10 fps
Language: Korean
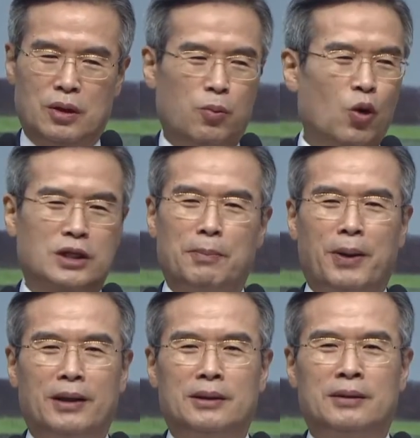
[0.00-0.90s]

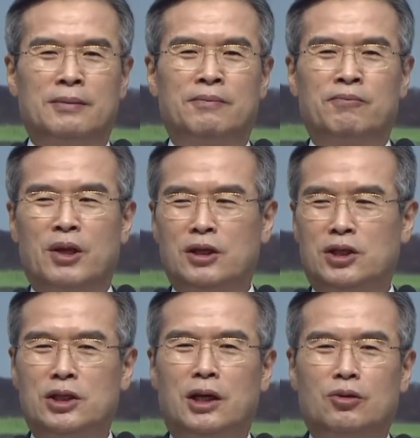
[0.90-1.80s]
복잡한
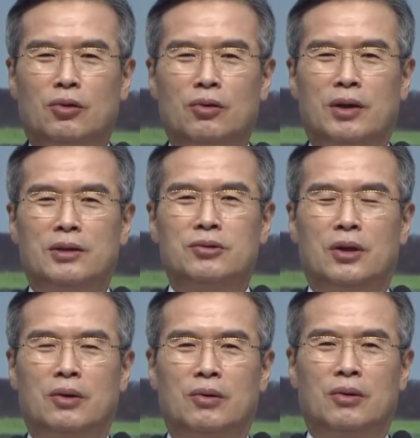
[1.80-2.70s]
시장통도 갈 수
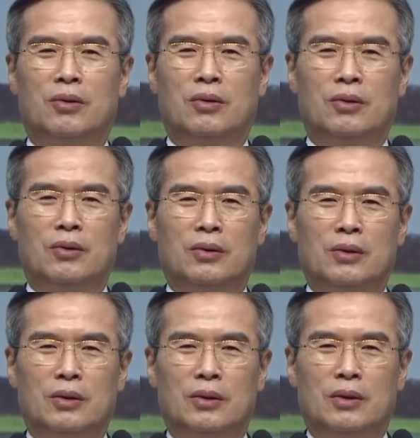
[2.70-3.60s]
있고
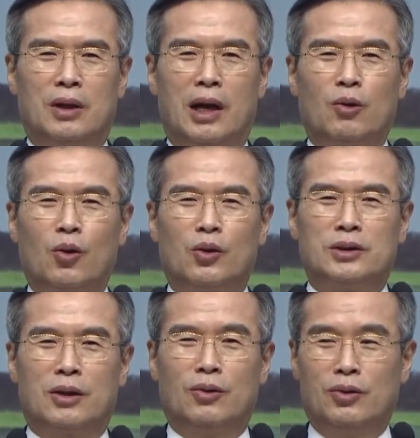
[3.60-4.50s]

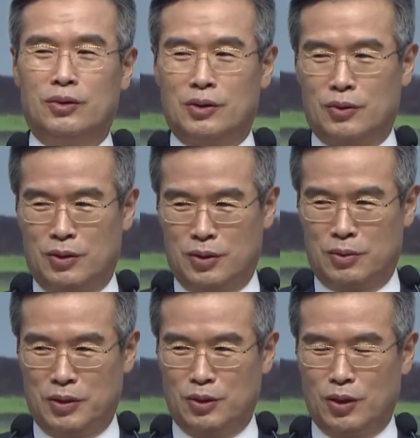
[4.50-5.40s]
아골골짝 예,
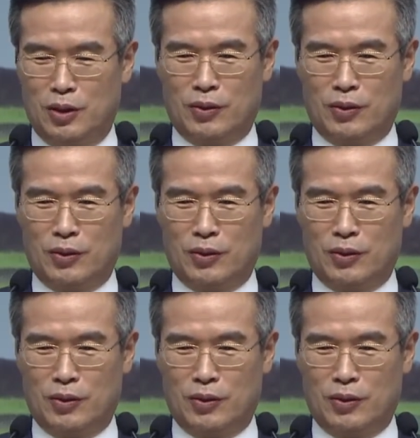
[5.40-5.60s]
빈들에도